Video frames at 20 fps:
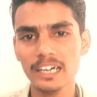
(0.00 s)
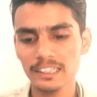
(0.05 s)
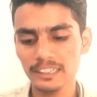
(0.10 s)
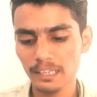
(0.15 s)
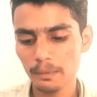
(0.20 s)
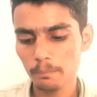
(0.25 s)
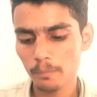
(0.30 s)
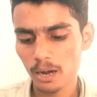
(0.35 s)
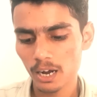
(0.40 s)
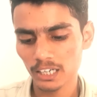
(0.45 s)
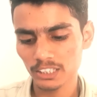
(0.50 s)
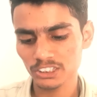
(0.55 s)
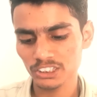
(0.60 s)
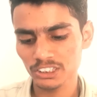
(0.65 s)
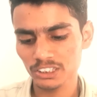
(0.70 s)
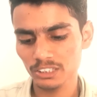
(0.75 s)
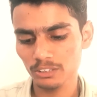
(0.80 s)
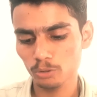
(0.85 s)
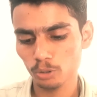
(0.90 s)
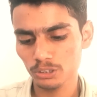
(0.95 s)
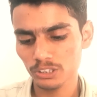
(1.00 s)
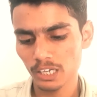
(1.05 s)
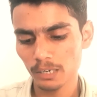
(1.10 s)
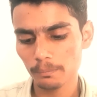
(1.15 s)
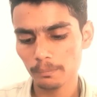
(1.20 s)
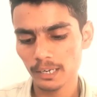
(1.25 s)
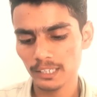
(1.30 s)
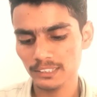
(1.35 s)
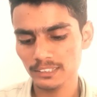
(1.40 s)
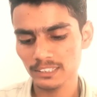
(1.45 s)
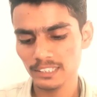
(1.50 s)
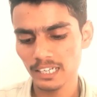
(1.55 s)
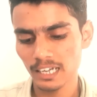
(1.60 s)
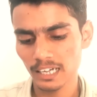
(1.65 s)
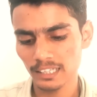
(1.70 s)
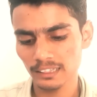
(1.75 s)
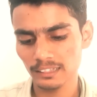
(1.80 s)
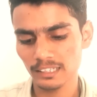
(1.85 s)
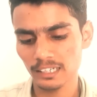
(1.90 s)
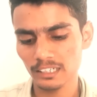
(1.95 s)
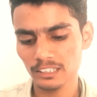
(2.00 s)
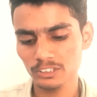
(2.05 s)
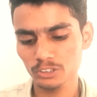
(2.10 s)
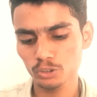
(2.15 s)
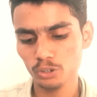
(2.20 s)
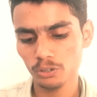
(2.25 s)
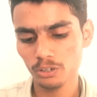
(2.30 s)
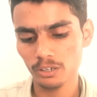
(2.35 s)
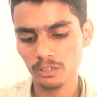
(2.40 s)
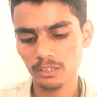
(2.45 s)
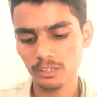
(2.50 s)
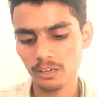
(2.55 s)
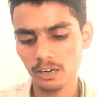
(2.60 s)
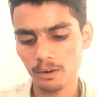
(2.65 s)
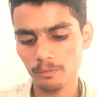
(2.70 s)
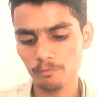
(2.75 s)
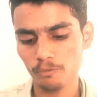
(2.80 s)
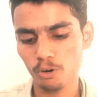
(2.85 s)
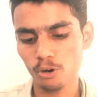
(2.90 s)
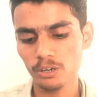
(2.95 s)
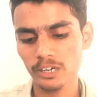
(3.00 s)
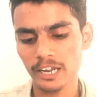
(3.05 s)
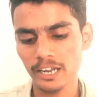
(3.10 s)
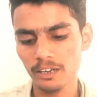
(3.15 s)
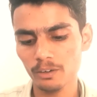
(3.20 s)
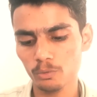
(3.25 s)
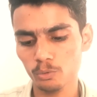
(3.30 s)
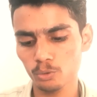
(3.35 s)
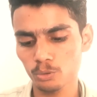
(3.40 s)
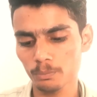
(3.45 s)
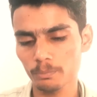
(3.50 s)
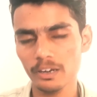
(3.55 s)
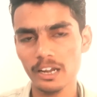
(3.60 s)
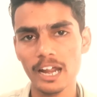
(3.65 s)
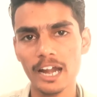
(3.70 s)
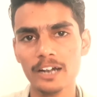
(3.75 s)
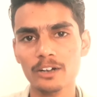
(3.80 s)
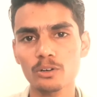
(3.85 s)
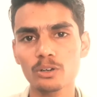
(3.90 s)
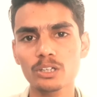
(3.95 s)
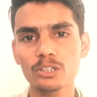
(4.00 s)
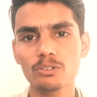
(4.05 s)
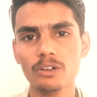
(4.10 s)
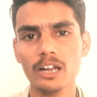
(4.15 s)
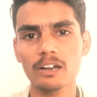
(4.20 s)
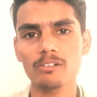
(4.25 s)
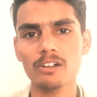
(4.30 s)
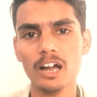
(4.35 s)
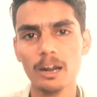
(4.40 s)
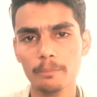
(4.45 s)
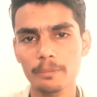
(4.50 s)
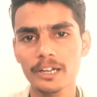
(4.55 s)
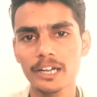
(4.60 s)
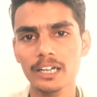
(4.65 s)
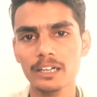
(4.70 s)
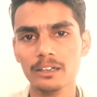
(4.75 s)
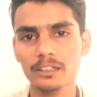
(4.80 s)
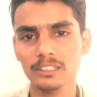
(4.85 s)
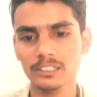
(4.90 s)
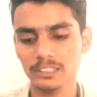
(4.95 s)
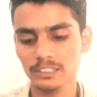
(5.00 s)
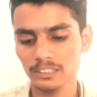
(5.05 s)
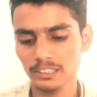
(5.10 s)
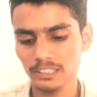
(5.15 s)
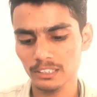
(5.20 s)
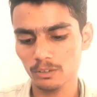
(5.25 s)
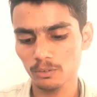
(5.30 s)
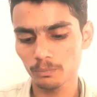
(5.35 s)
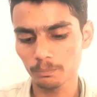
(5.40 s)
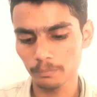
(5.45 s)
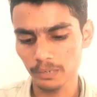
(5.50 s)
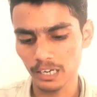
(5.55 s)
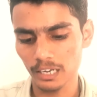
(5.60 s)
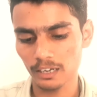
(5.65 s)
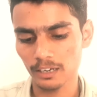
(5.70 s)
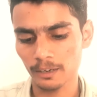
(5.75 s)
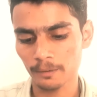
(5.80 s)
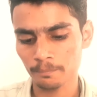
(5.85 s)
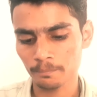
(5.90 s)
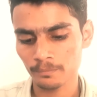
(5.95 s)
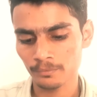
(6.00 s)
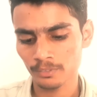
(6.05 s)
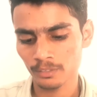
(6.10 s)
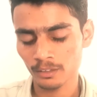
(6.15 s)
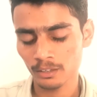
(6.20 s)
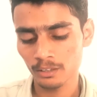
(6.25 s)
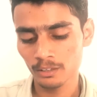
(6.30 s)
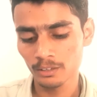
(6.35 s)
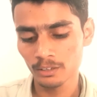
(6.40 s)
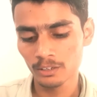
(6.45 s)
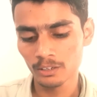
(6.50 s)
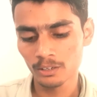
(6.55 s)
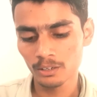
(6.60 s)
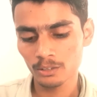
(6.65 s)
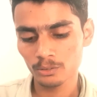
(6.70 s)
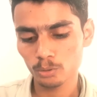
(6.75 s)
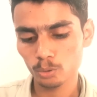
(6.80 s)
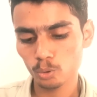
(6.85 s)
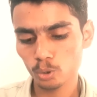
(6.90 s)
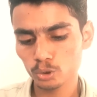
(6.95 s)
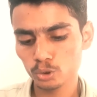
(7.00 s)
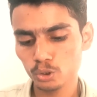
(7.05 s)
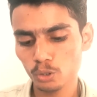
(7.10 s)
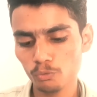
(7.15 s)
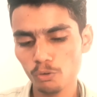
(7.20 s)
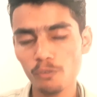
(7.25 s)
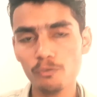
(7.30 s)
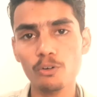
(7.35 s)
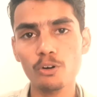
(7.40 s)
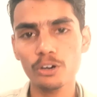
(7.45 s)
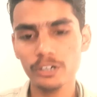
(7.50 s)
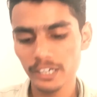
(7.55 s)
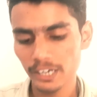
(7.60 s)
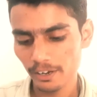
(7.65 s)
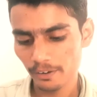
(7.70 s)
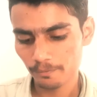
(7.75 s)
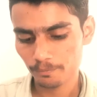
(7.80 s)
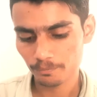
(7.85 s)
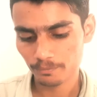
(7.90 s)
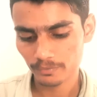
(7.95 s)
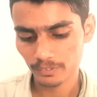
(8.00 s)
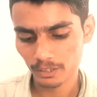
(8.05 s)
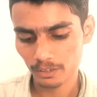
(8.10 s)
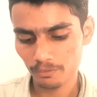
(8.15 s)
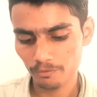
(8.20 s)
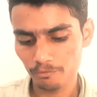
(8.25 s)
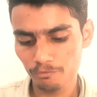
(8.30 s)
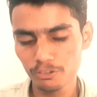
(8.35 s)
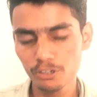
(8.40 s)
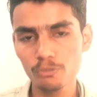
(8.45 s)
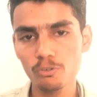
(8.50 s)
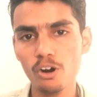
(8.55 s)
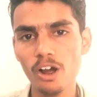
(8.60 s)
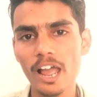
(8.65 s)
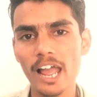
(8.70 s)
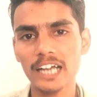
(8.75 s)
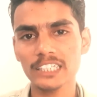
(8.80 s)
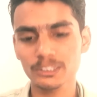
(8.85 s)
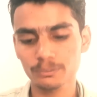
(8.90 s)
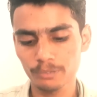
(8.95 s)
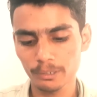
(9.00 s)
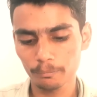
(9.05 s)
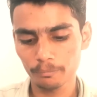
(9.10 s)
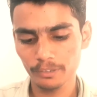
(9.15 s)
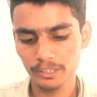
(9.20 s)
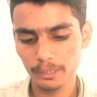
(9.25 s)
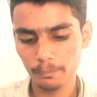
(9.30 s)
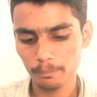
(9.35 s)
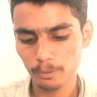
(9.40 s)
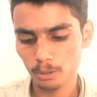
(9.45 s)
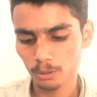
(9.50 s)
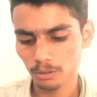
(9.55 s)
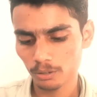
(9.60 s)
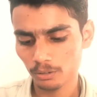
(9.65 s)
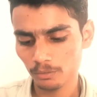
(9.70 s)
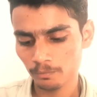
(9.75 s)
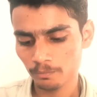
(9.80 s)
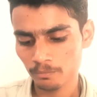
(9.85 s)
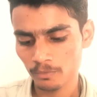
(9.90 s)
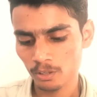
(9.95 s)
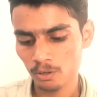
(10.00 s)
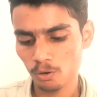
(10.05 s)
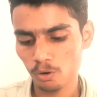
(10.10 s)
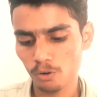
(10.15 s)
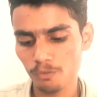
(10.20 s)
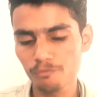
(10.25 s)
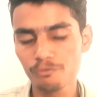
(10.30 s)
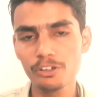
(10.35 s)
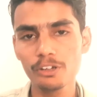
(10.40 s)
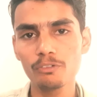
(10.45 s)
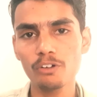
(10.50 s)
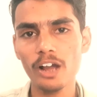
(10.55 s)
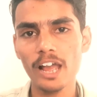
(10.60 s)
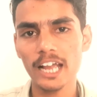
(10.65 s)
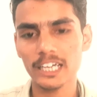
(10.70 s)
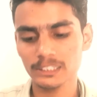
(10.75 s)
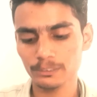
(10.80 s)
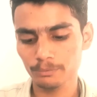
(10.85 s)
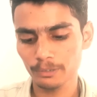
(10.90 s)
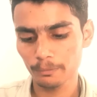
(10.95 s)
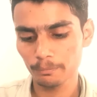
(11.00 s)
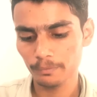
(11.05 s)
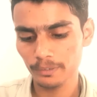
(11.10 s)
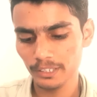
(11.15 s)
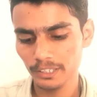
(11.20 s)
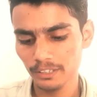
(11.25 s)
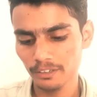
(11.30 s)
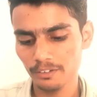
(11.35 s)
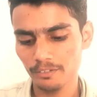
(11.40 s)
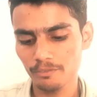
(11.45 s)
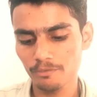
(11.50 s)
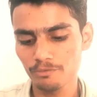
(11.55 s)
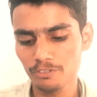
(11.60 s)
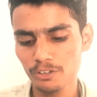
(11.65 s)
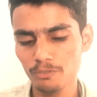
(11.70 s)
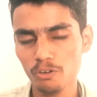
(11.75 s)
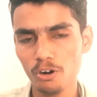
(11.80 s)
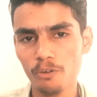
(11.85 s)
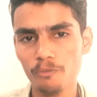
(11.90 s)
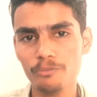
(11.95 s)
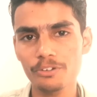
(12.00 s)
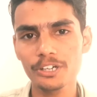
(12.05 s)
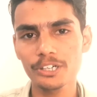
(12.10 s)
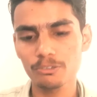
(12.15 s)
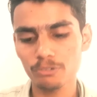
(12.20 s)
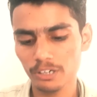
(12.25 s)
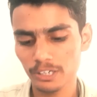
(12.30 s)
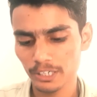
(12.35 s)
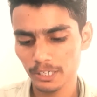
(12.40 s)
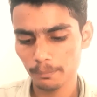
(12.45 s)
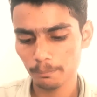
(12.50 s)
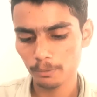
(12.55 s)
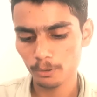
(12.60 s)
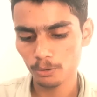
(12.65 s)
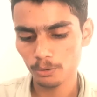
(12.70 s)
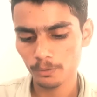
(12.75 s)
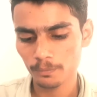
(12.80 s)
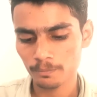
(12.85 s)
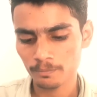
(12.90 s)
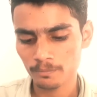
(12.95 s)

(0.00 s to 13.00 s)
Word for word: करते हैं मार्च 2022 के अंत तक जो फ़ोन है उनमें एंड्रॉयड ट्वेल्व का अपडेट मिलेगा तो दोस्तों वो फ़ोन है वीवो एक्स फिफ्टी प्रो और वीवो एक्स फिफ्टी वीवो वी ट्वेंटी प्रो